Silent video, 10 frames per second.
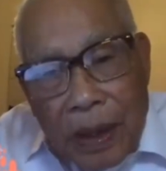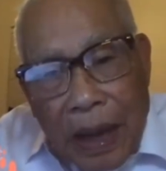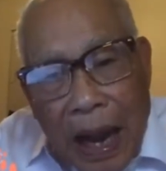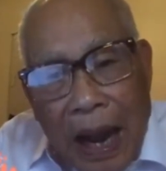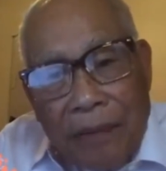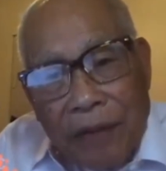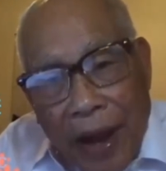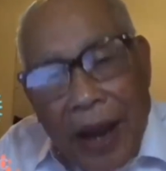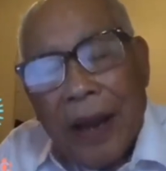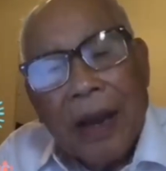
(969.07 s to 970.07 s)
À,
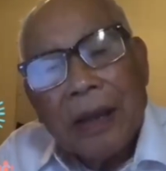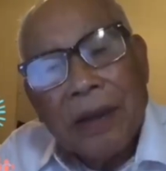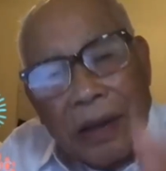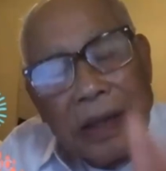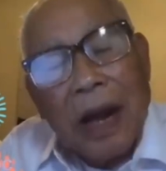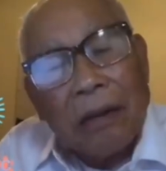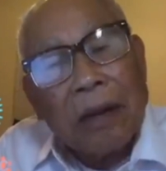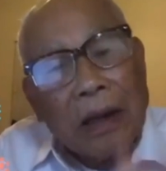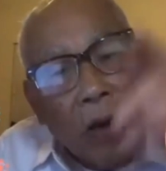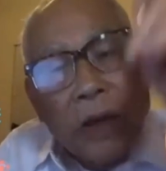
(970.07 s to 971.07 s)
vì Tưởng Giới Thạch
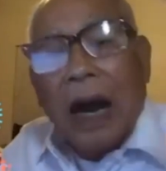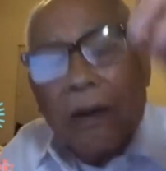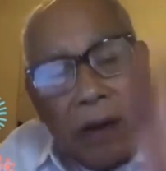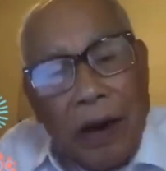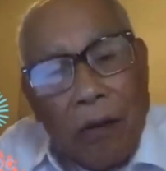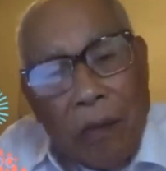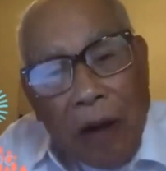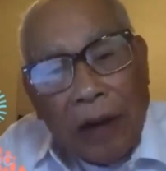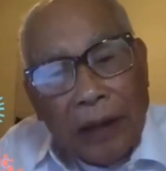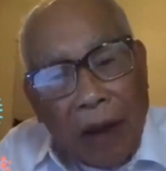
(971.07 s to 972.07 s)
là đối đầu với ông
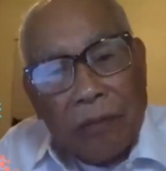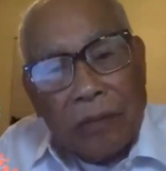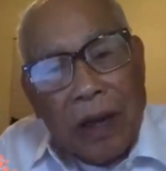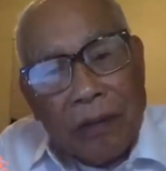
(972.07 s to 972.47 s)
Mao Trạch Đông